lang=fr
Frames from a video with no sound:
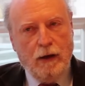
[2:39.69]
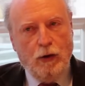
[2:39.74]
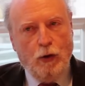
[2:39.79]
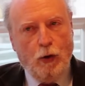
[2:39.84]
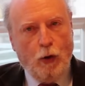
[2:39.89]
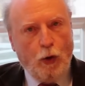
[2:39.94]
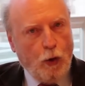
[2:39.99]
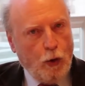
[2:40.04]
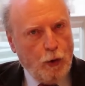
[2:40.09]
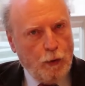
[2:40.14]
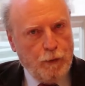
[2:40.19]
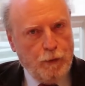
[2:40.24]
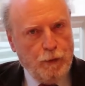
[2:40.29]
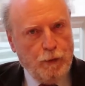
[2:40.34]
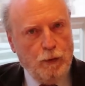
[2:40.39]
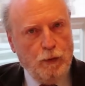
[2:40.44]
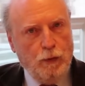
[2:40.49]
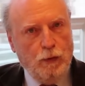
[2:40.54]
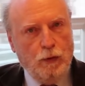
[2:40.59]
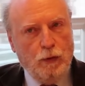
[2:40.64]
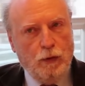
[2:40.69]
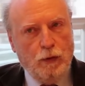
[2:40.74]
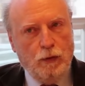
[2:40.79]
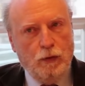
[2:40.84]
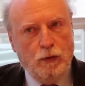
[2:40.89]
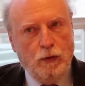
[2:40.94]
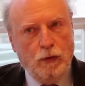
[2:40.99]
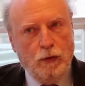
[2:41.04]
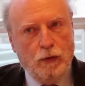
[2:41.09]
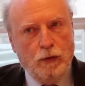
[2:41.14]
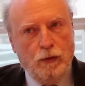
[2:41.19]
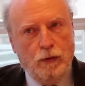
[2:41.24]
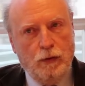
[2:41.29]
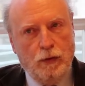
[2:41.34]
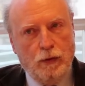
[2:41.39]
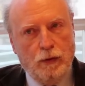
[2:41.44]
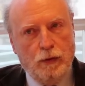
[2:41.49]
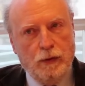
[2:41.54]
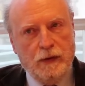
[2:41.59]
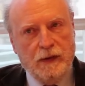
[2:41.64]
le refus
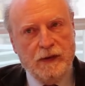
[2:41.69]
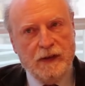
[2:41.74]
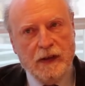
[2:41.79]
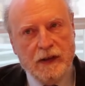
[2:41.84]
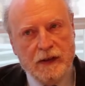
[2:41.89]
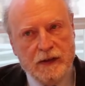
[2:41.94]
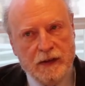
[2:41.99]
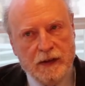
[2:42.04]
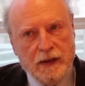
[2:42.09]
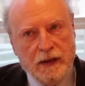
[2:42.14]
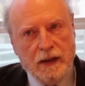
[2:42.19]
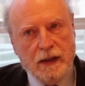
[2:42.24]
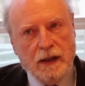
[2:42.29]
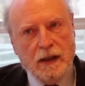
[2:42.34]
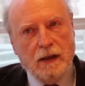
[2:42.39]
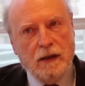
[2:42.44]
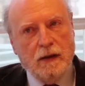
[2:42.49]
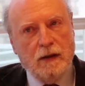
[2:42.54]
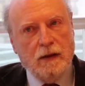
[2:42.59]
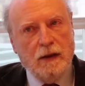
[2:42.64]
de, saisir